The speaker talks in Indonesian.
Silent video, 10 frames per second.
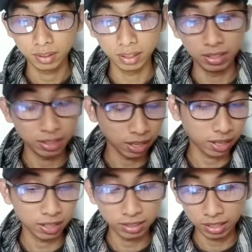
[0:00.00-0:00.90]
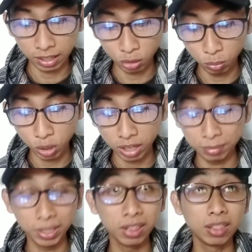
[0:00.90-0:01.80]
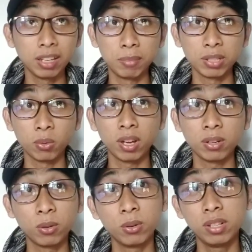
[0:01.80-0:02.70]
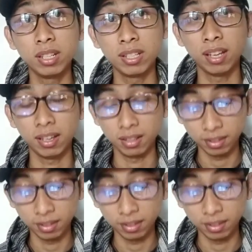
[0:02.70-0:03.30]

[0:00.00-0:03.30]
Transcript: Jadi silahkan setelah itu buka email dan masukkan kodenya.